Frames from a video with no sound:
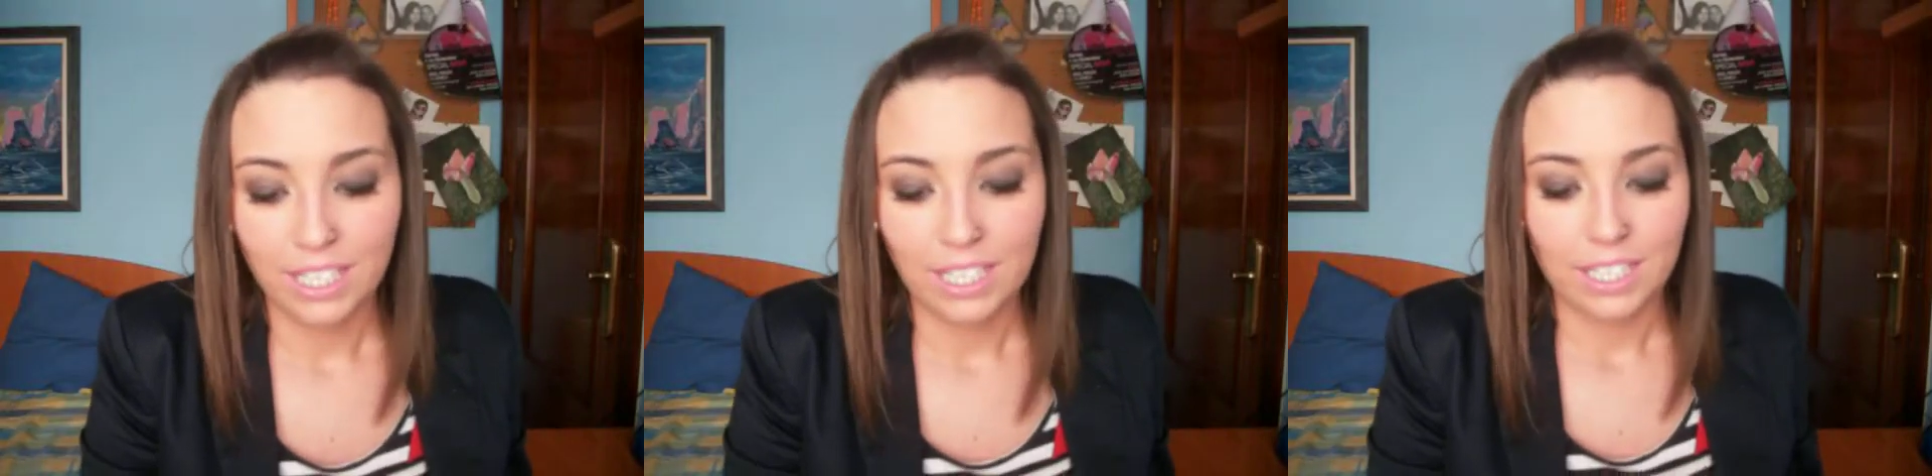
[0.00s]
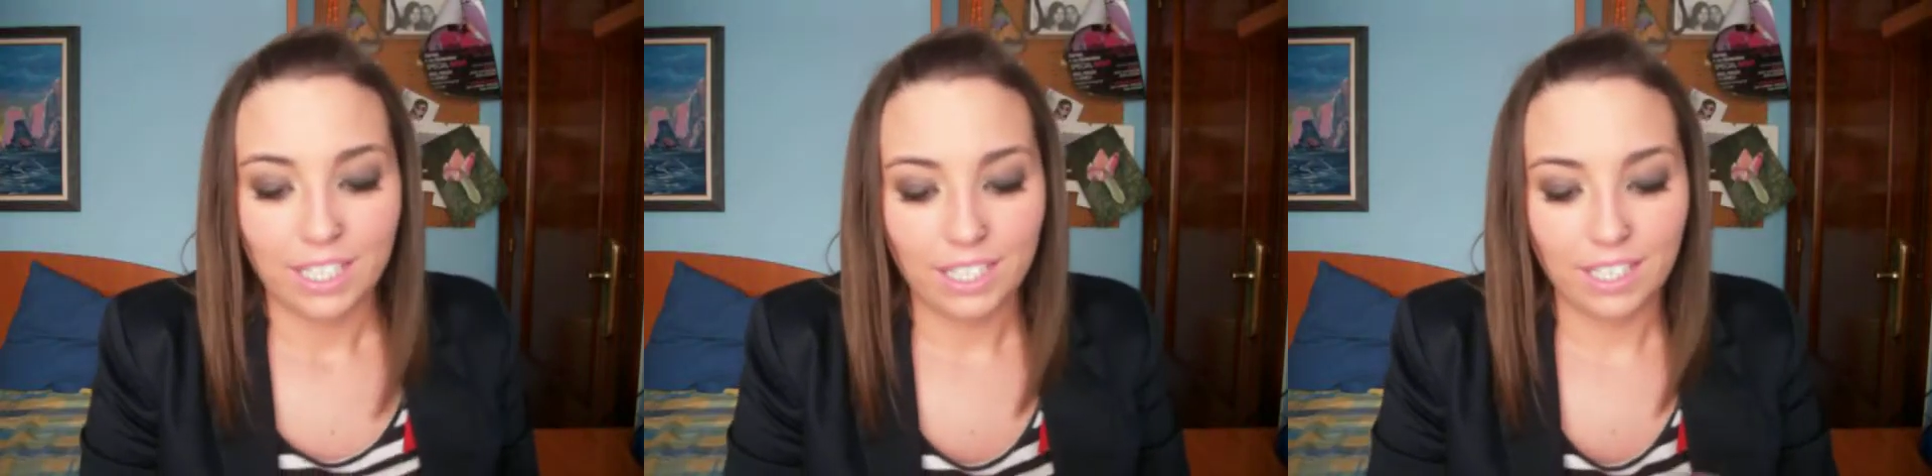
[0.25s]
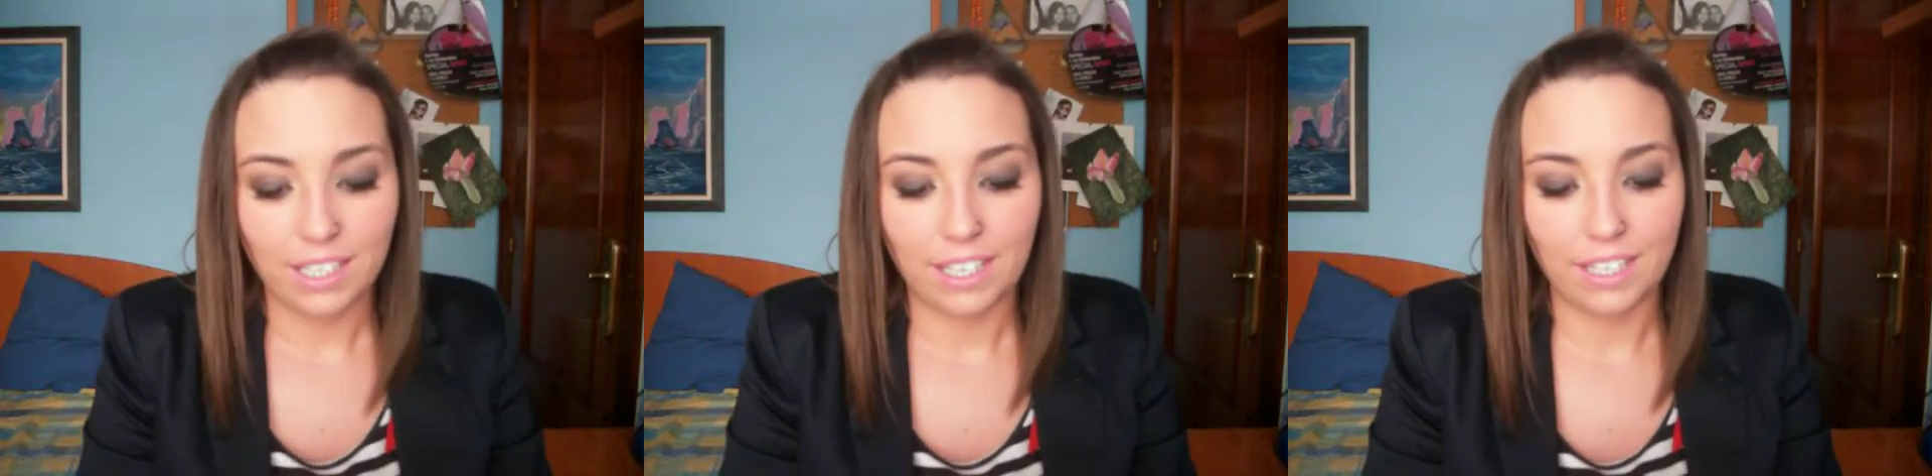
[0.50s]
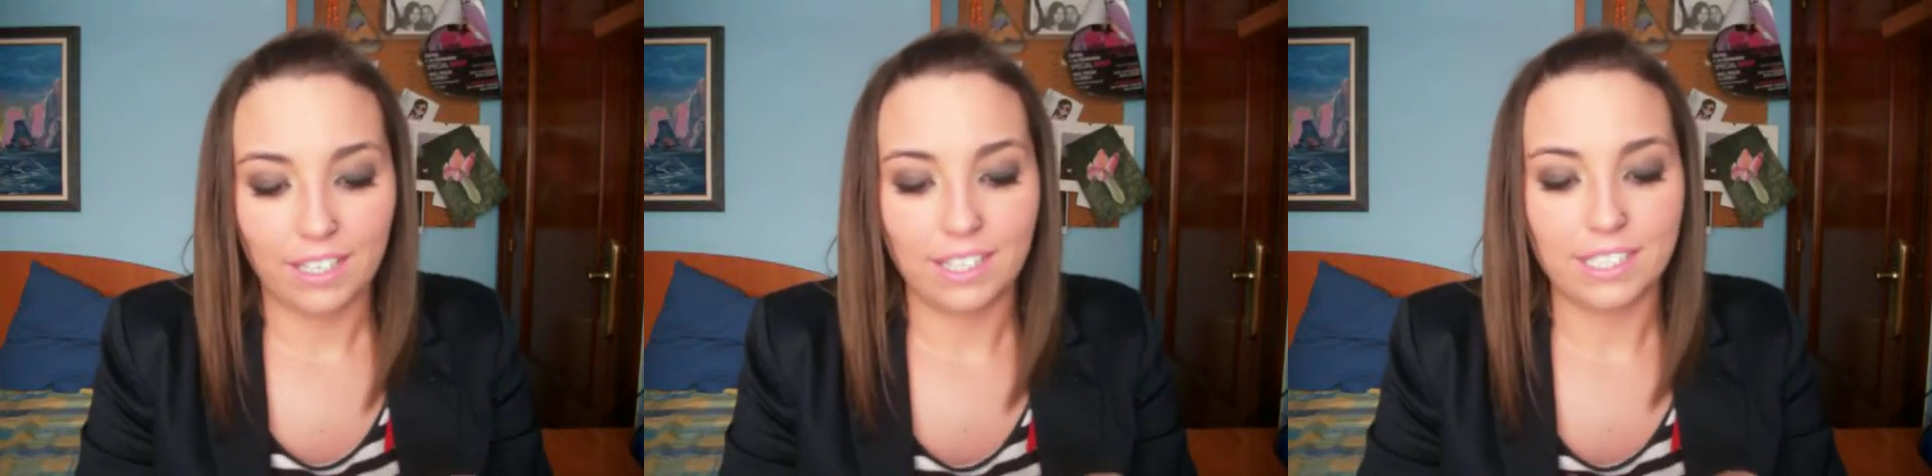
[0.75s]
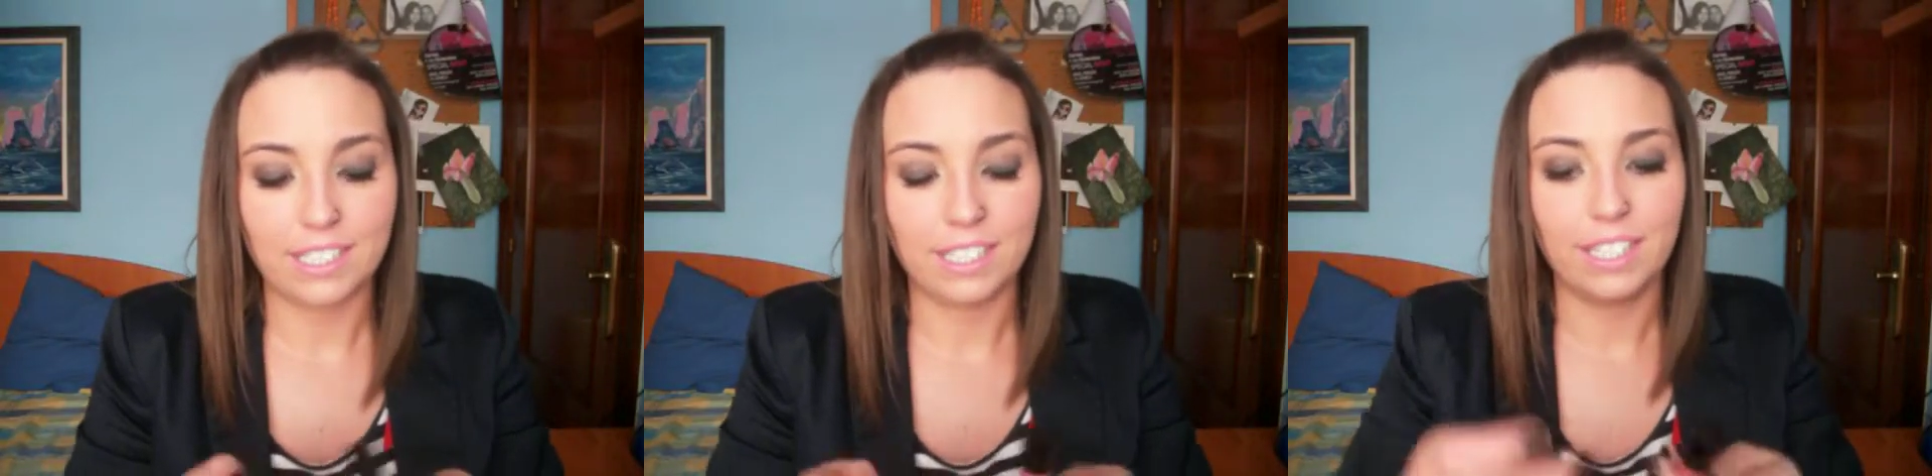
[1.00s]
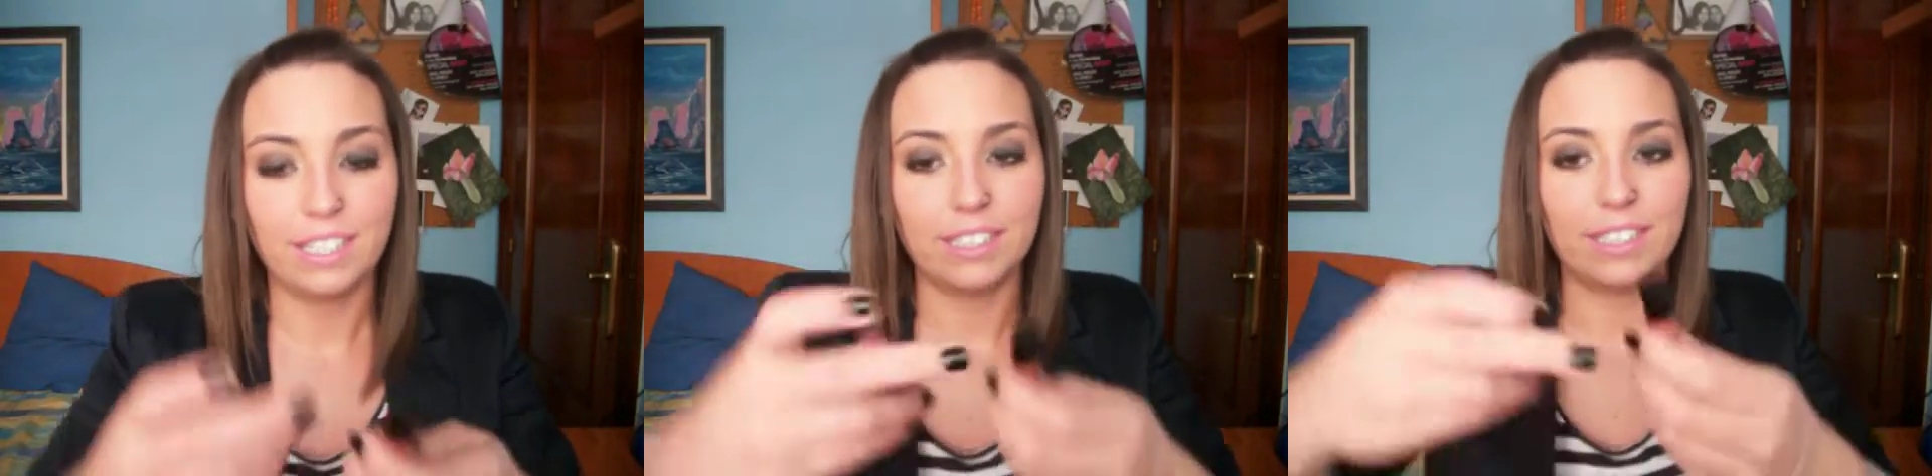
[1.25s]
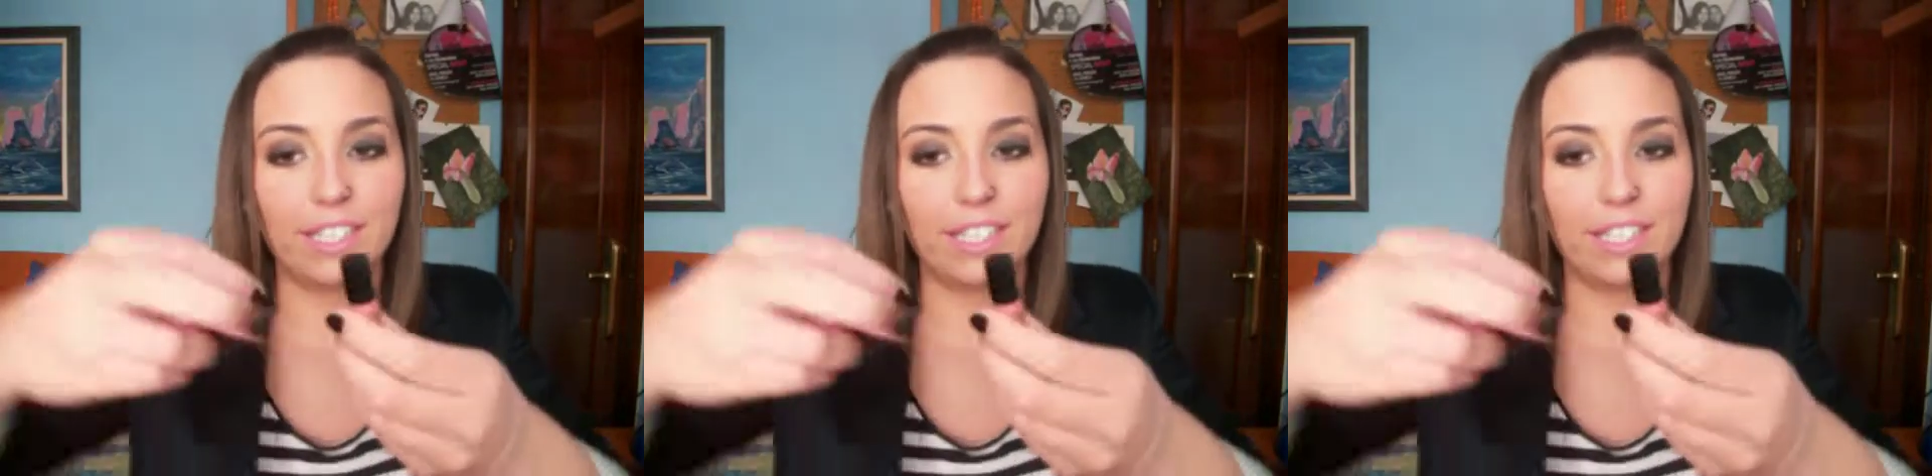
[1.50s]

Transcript: Y eh, el siguiente,